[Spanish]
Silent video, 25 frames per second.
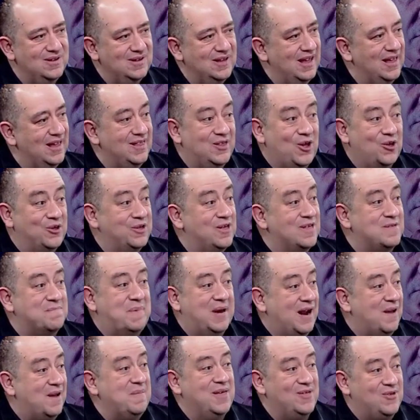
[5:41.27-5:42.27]
Entonces
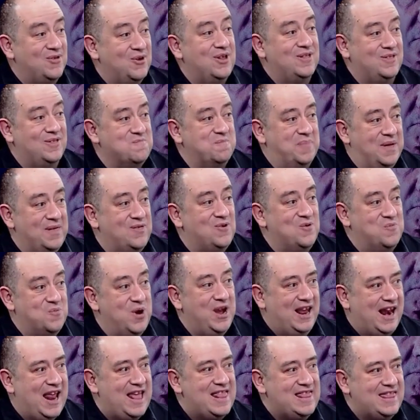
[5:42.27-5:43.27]
para mí eso es un peso
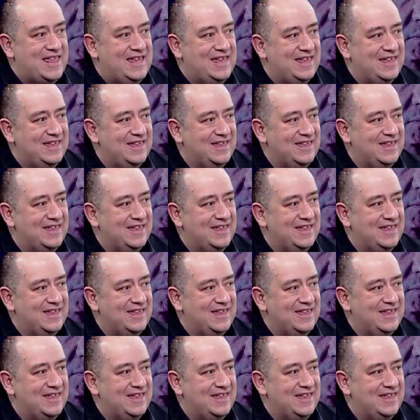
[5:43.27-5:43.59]
muy grande.